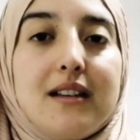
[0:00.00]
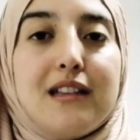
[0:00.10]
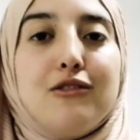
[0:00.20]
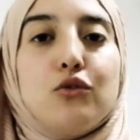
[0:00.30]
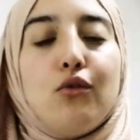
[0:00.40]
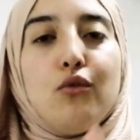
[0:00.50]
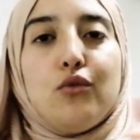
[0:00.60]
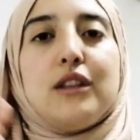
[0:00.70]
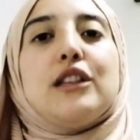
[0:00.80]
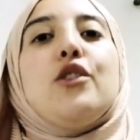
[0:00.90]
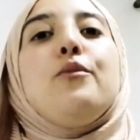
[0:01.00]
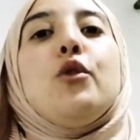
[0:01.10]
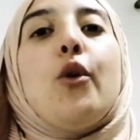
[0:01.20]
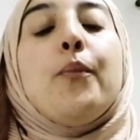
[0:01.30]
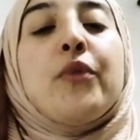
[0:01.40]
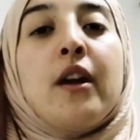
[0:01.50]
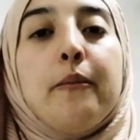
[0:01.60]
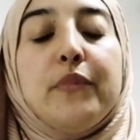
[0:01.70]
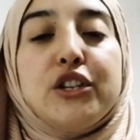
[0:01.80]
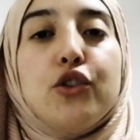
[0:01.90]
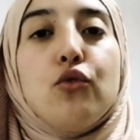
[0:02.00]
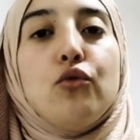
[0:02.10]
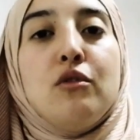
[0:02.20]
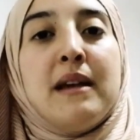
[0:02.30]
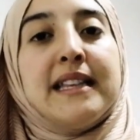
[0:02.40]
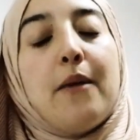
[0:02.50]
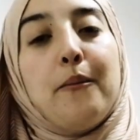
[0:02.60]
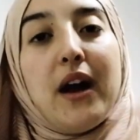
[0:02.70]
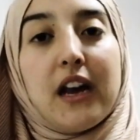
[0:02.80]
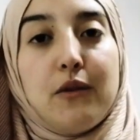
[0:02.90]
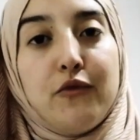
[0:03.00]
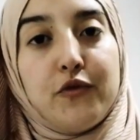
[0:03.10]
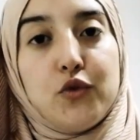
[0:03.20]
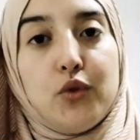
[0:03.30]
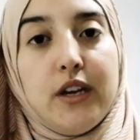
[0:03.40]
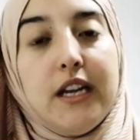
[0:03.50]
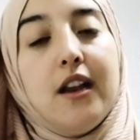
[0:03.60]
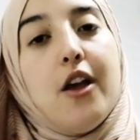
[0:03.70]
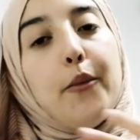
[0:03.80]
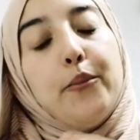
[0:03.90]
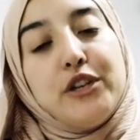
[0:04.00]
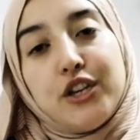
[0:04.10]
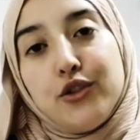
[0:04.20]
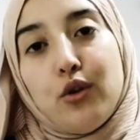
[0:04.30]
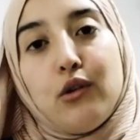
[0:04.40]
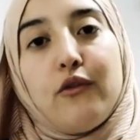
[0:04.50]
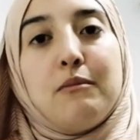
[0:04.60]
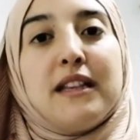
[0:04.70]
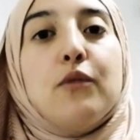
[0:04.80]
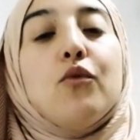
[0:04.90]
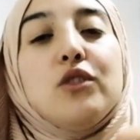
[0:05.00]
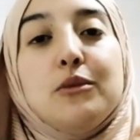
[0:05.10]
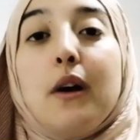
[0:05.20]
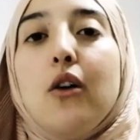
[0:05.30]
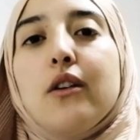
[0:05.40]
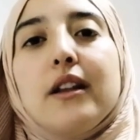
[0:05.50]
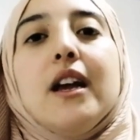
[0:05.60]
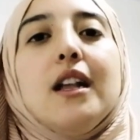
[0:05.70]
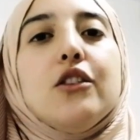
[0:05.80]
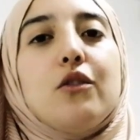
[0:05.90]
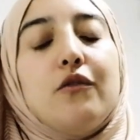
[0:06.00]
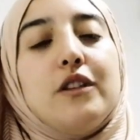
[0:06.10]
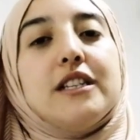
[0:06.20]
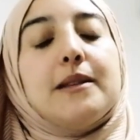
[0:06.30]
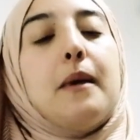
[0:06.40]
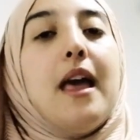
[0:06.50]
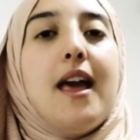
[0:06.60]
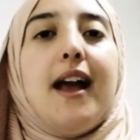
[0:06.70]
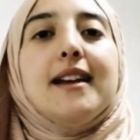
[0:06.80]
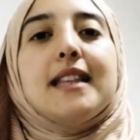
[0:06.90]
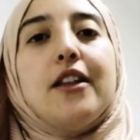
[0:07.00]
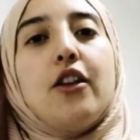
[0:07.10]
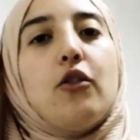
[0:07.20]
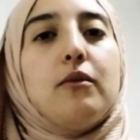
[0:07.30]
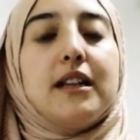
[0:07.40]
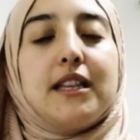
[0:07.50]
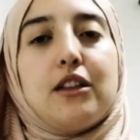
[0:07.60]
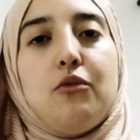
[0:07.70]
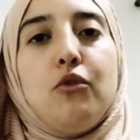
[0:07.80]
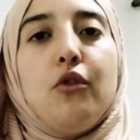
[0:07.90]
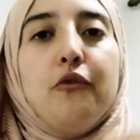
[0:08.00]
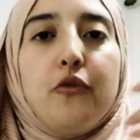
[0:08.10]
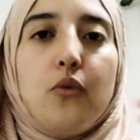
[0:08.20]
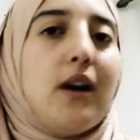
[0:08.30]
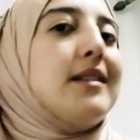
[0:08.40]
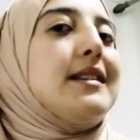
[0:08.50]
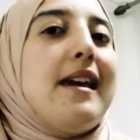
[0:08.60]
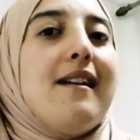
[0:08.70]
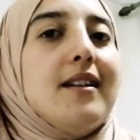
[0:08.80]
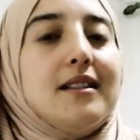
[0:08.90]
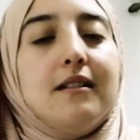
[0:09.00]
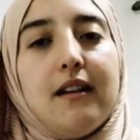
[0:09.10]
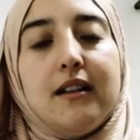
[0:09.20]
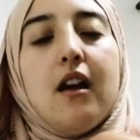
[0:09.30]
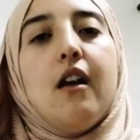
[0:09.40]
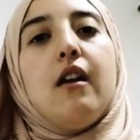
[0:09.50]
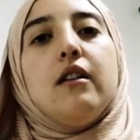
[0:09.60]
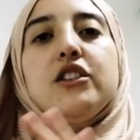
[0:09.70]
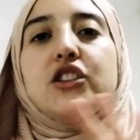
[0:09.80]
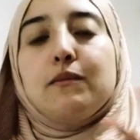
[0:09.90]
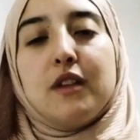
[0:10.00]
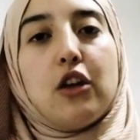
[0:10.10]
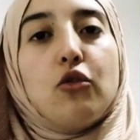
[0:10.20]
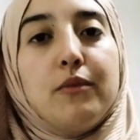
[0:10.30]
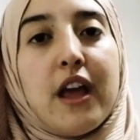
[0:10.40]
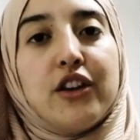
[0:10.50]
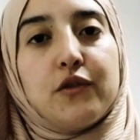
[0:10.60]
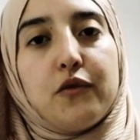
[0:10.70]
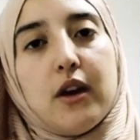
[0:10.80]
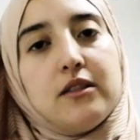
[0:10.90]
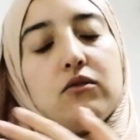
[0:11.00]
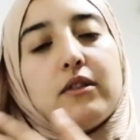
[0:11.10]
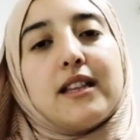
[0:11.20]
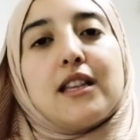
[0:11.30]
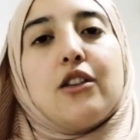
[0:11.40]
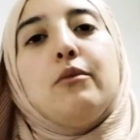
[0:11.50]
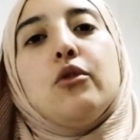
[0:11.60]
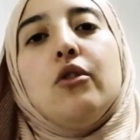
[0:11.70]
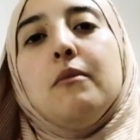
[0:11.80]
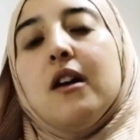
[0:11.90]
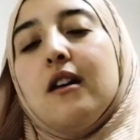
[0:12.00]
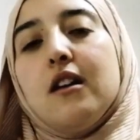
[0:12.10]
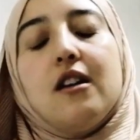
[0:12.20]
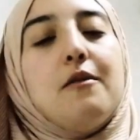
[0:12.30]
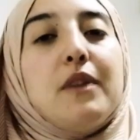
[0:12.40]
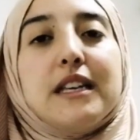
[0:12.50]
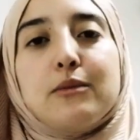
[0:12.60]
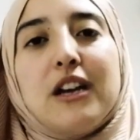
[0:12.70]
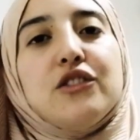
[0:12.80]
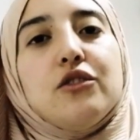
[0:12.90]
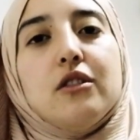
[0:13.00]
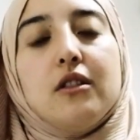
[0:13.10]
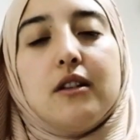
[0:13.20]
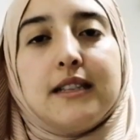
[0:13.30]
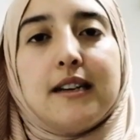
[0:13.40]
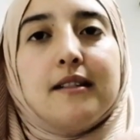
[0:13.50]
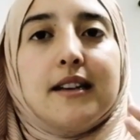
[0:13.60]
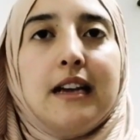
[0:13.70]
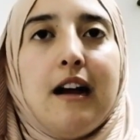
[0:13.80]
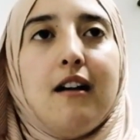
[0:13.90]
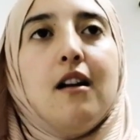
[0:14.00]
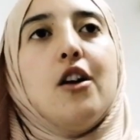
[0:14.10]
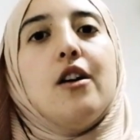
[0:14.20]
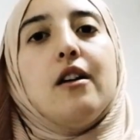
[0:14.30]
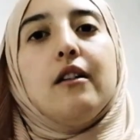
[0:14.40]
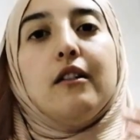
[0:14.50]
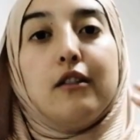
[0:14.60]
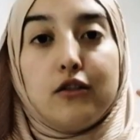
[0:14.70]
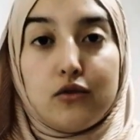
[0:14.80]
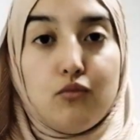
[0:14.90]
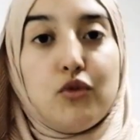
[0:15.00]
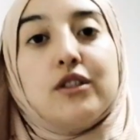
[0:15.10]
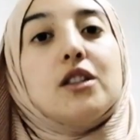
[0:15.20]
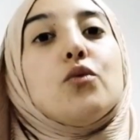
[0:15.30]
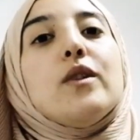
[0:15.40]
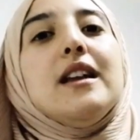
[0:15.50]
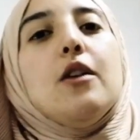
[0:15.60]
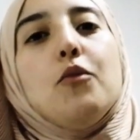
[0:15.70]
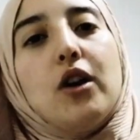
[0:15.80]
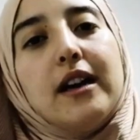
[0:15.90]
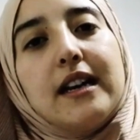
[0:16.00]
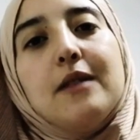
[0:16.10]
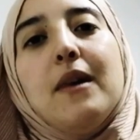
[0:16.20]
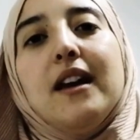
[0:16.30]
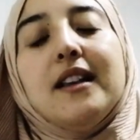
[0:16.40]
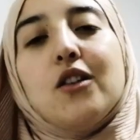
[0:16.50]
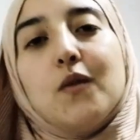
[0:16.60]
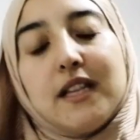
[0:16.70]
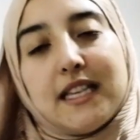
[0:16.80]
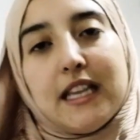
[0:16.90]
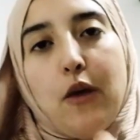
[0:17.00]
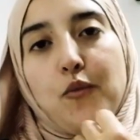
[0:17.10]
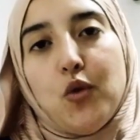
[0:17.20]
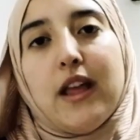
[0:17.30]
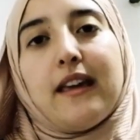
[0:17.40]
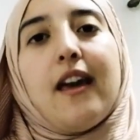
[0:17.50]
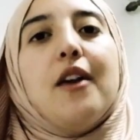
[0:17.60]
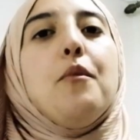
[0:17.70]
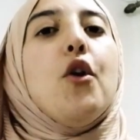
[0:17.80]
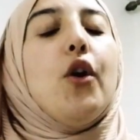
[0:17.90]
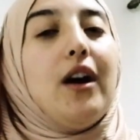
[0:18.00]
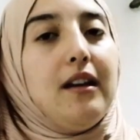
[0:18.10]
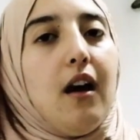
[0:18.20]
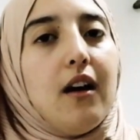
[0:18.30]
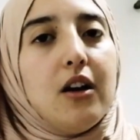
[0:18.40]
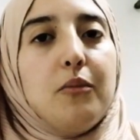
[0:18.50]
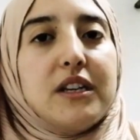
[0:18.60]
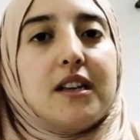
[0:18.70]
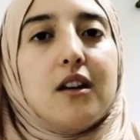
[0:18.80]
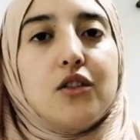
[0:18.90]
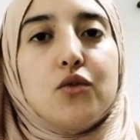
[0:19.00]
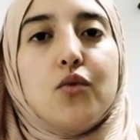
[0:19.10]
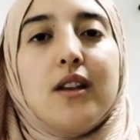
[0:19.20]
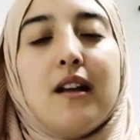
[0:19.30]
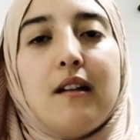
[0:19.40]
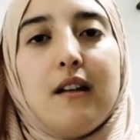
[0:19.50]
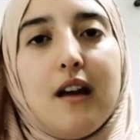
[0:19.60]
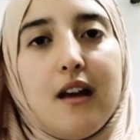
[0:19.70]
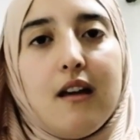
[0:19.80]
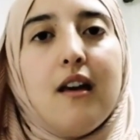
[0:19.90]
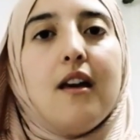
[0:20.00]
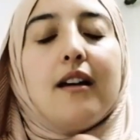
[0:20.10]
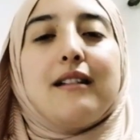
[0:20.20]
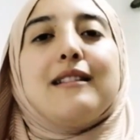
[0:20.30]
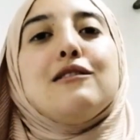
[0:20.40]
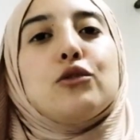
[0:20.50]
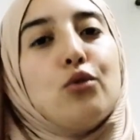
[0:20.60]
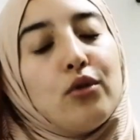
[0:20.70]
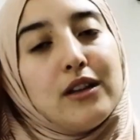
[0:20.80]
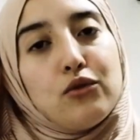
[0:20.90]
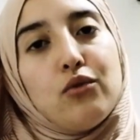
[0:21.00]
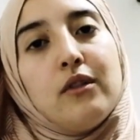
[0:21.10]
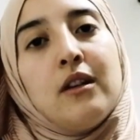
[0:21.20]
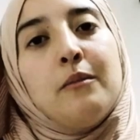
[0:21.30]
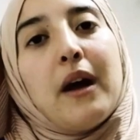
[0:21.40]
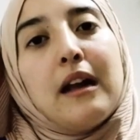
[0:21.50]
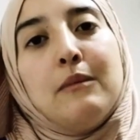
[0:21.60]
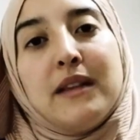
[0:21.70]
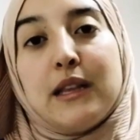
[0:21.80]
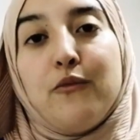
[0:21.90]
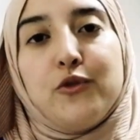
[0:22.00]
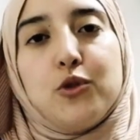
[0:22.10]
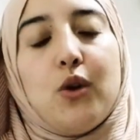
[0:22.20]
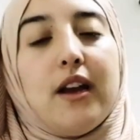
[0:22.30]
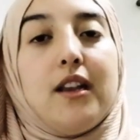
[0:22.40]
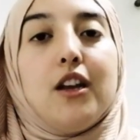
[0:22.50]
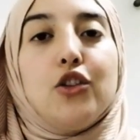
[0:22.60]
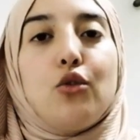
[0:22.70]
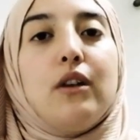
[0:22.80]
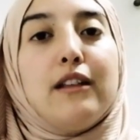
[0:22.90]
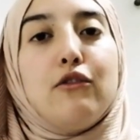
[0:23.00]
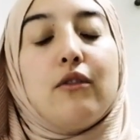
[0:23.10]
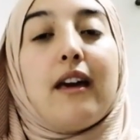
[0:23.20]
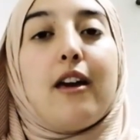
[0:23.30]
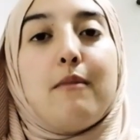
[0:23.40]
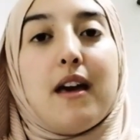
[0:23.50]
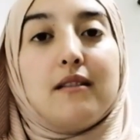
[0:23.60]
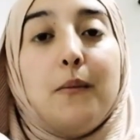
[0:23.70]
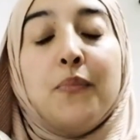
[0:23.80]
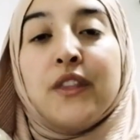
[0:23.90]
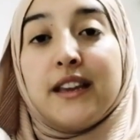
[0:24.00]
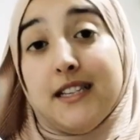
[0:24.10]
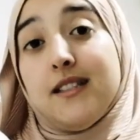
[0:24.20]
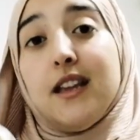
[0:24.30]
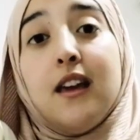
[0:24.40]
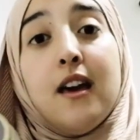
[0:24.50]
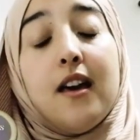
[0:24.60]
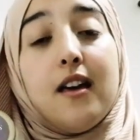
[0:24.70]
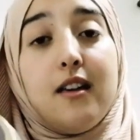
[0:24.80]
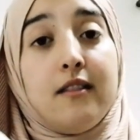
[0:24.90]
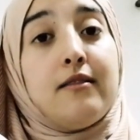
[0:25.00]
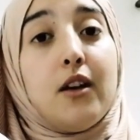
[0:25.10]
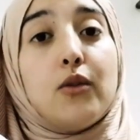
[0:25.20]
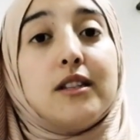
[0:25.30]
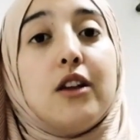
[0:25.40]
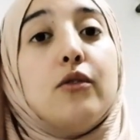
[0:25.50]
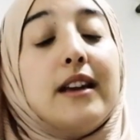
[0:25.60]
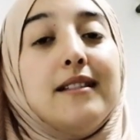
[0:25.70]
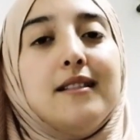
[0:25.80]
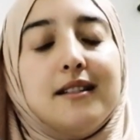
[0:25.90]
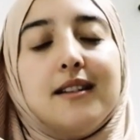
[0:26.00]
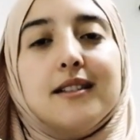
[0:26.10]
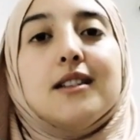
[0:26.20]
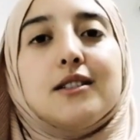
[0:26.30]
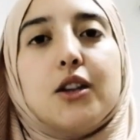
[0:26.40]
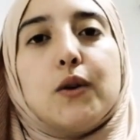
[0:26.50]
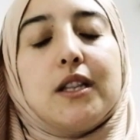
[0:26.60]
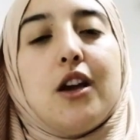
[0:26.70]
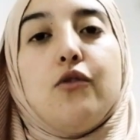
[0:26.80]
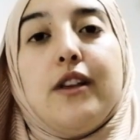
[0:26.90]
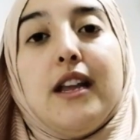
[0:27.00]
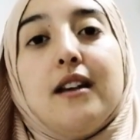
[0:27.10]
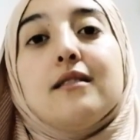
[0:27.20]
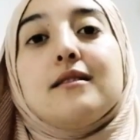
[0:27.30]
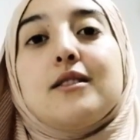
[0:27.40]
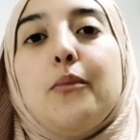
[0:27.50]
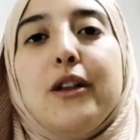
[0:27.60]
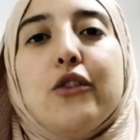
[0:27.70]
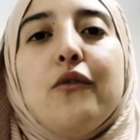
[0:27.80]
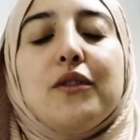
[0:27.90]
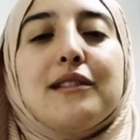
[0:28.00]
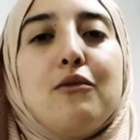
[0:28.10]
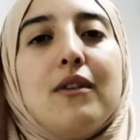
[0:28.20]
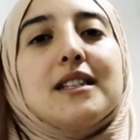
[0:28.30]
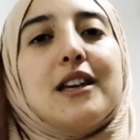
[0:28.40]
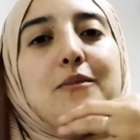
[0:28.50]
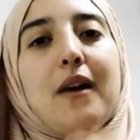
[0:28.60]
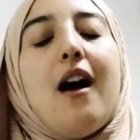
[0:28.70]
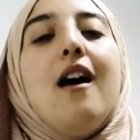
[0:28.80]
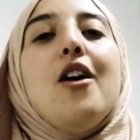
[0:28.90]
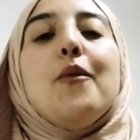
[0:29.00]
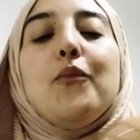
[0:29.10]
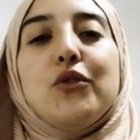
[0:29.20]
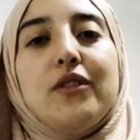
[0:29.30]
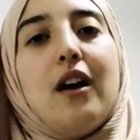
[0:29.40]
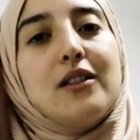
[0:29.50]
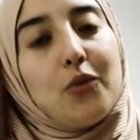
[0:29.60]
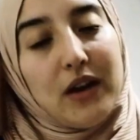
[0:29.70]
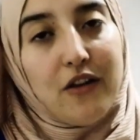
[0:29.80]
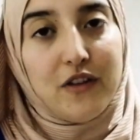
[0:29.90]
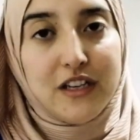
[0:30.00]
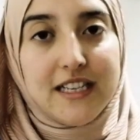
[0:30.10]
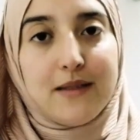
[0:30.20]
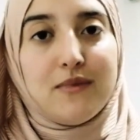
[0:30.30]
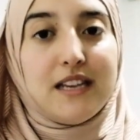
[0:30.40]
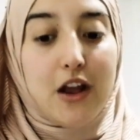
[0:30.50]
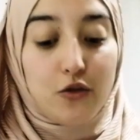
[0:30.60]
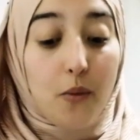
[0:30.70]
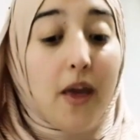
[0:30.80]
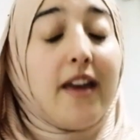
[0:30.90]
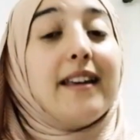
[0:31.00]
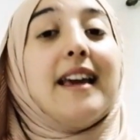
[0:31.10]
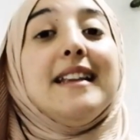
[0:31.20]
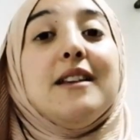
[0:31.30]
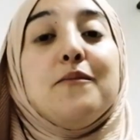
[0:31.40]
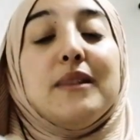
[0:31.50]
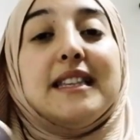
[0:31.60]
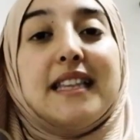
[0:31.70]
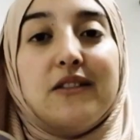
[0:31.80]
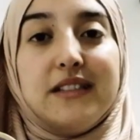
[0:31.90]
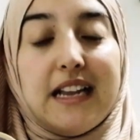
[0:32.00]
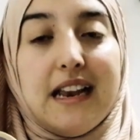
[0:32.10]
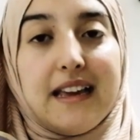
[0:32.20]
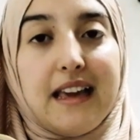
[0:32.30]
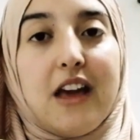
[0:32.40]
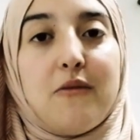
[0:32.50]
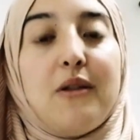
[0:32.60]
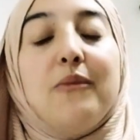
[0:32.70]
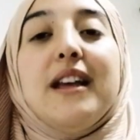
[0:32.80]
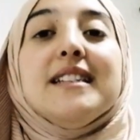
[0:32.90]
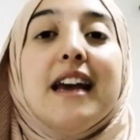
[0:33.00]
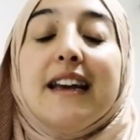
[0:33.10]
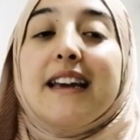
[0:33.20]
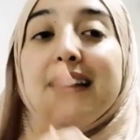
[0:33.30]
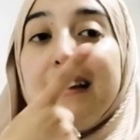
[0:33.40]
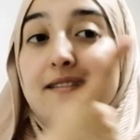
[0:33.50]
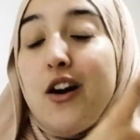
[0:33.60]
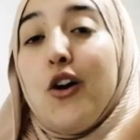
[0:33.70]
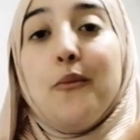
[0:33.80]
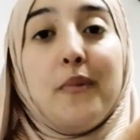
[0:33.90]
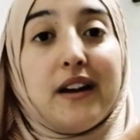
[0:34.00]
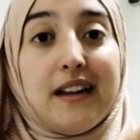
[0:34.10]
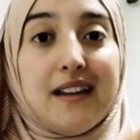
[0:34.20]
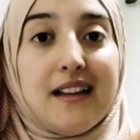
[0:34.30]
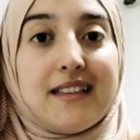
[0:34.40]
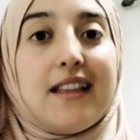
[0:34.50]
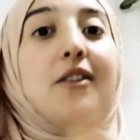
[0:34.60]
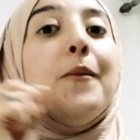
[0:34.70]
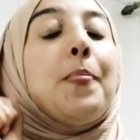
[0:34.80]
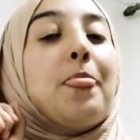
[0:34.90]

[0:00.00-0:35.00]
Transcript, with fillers: غسلتو وتستعملوهم باش كيكونوا المسام باقي مفتوحين باش كيدخلوا في المسام وتبقاو الريحه ليكم في الجسم عكس انكم كتستعملوهم في الوقت عادي يعني الجسم ديالكم ناشف وهادي وكتستعملوهم آه، ما كتبقاش ديك الريحه آه، مده طويله مقارنه مع انكم كتستعملوا لي كريم على البشره كتكون يلاه غسلتو كتكون باقي المسا مفتوحه يعني كيدخل هذا لو كريم هذا كيعطي آه، الدور ديالو كيدير الدور ديالو يعني كيرطب لكم نفس الوقت كيبقى مده طويله في الجسم ديالكم كاينين بزاف ديال لي كريم البنات كاين عندنا امبير اليكسير